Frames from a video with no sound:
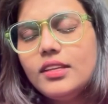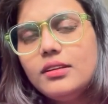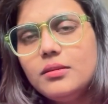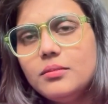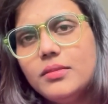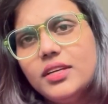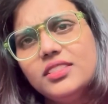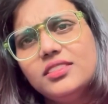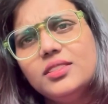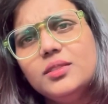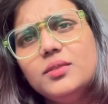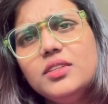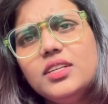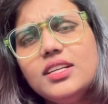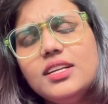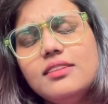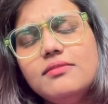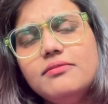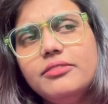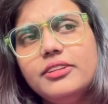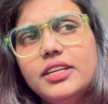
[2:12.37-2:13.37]
బస్సు కూడా
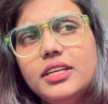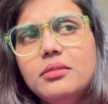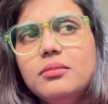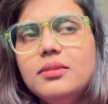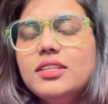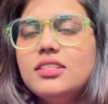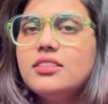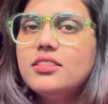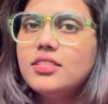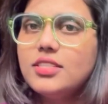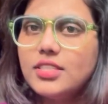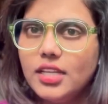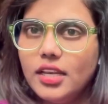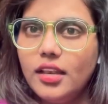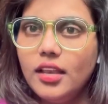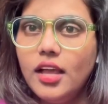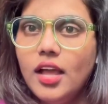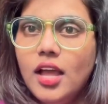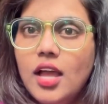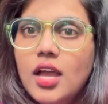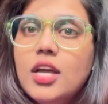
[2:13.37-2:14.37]
కంఫర్టే బట్ స్టిల్
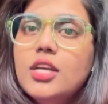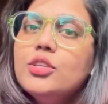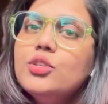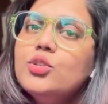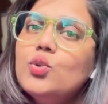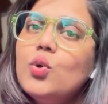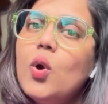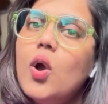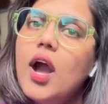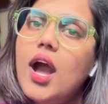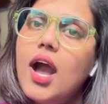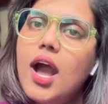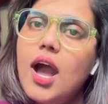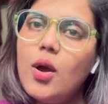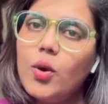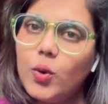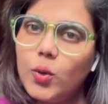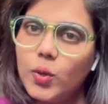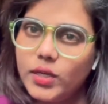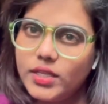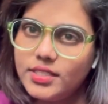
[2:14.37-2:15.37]
సో ఆ
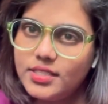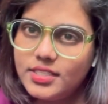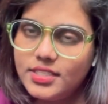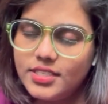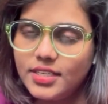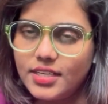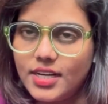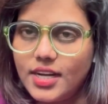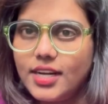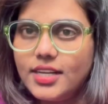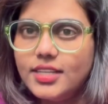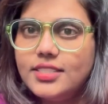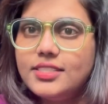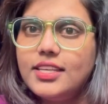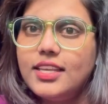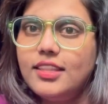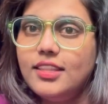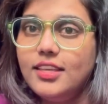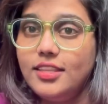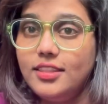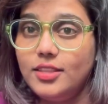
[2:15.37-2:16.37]
ఓఎస్టర్ కార్డ్స్
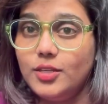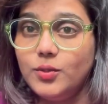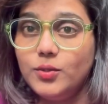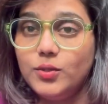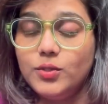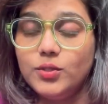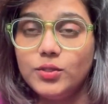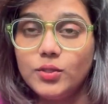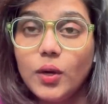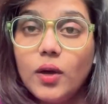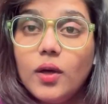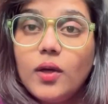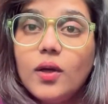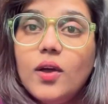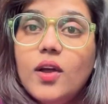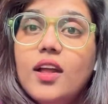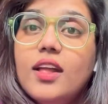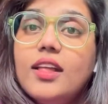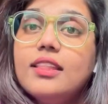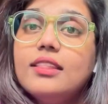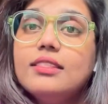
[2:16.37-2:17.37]
ఏదైతే ఉందో
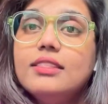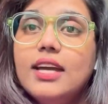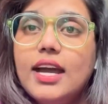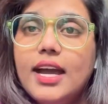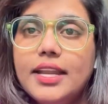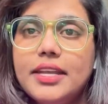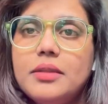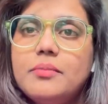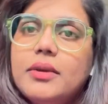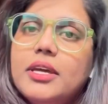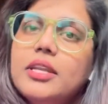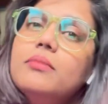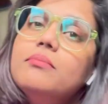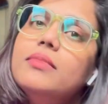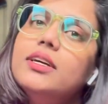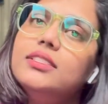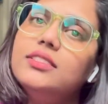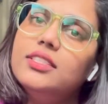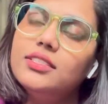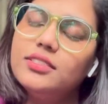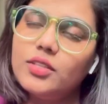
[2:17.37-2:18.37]
దాన్ని మనం
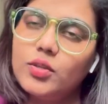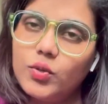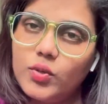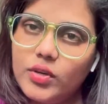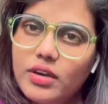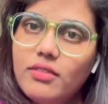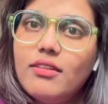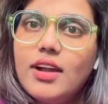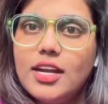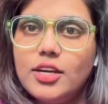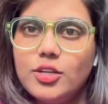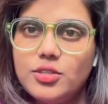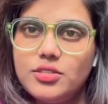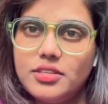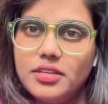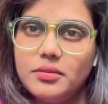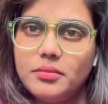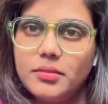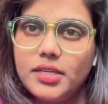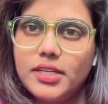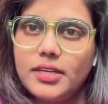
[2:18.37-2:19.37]
బస్సెస్కి కూడా వాడచ్చు
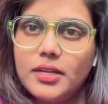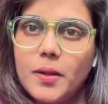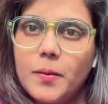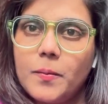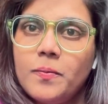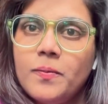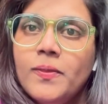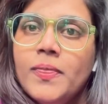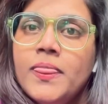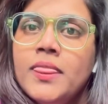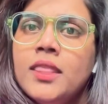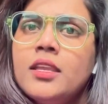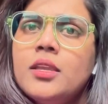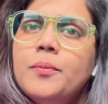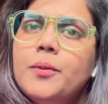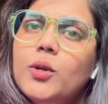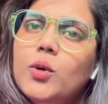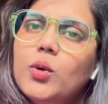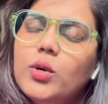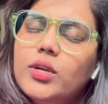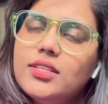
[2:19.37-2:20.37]
అనమాట
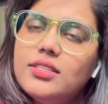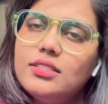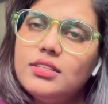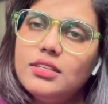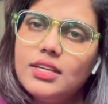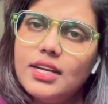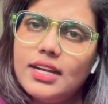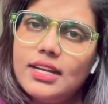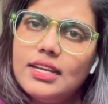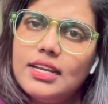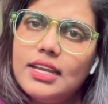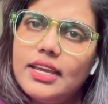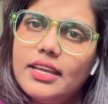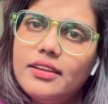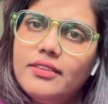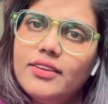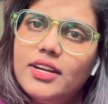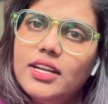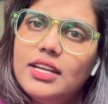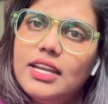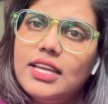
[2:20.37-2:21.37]
ఇప్పుడు ఓఎస్టర్ కార్డ్ లేని
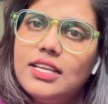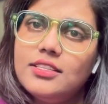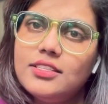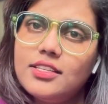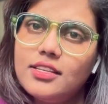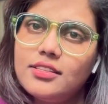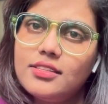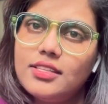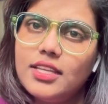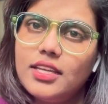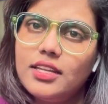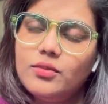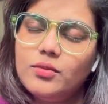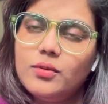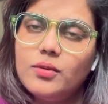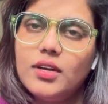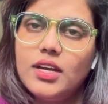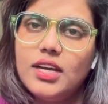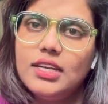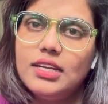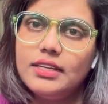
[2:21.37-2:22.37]
వాళ్ళు ఏం చేస్తారు
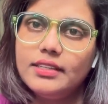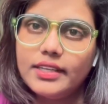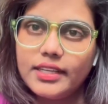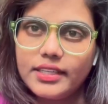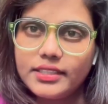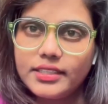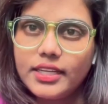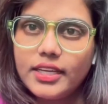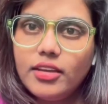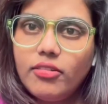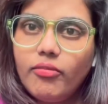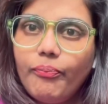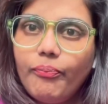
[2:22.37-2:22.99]
అని అంటే